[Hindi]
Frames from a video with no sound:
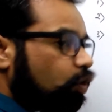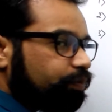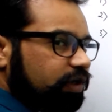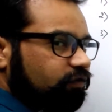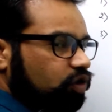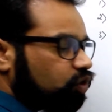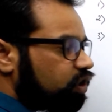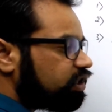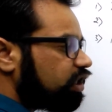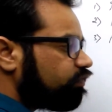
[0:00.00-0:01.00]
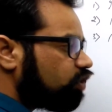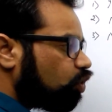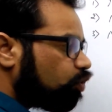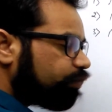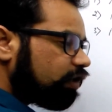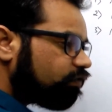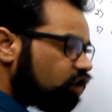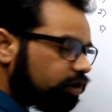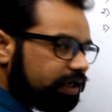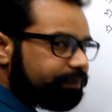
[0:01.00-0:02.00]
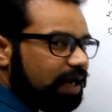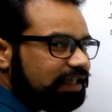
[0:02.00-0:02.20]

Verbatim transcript: ओपन वॉक होना चाहिए फिर ओपन वॉक के